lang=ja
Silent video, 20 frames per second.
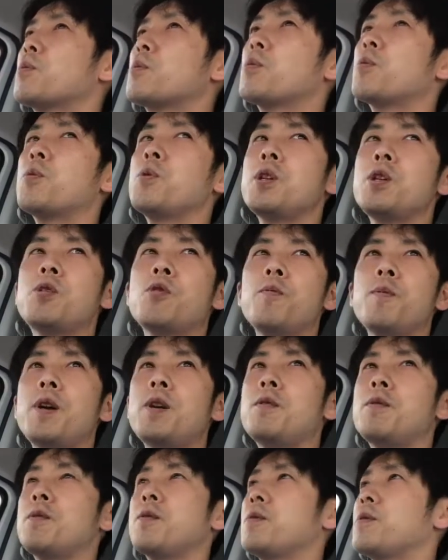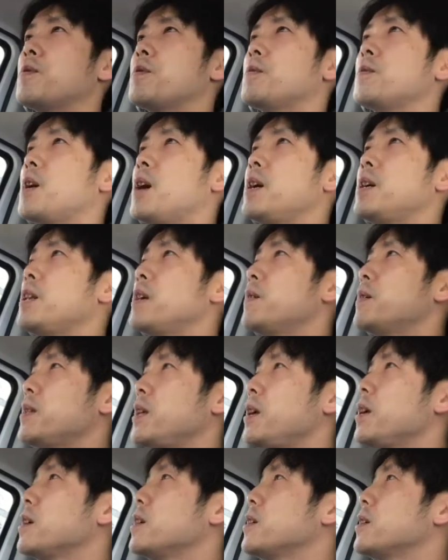のとこに止める間は
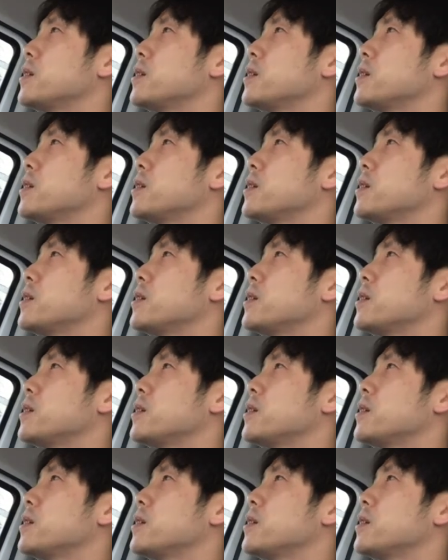ね